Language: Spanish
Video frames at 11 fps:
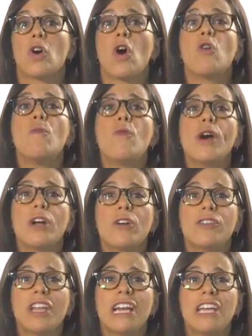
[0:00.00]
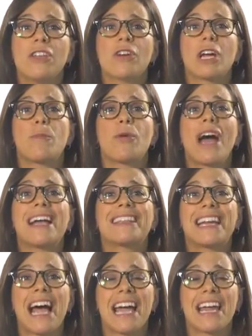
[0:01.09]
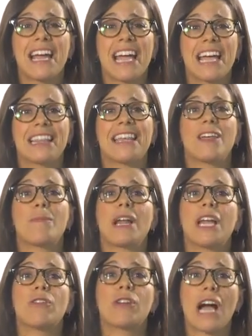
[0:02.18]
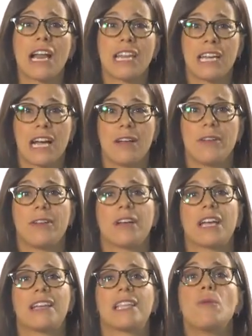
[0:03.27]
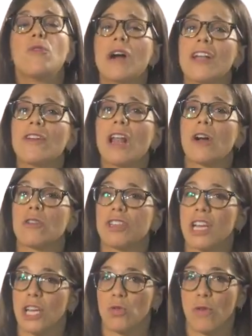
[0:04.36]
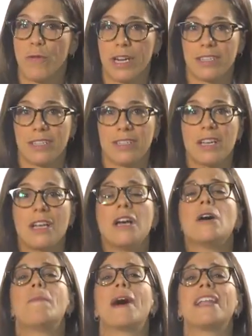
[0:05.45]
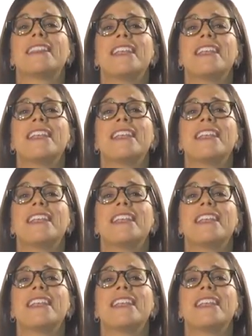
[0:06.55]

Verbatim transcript: con un buen contenido que puedas atraer a gente de manera orgánica, que esté buscando las cosas que tú ofreces. Para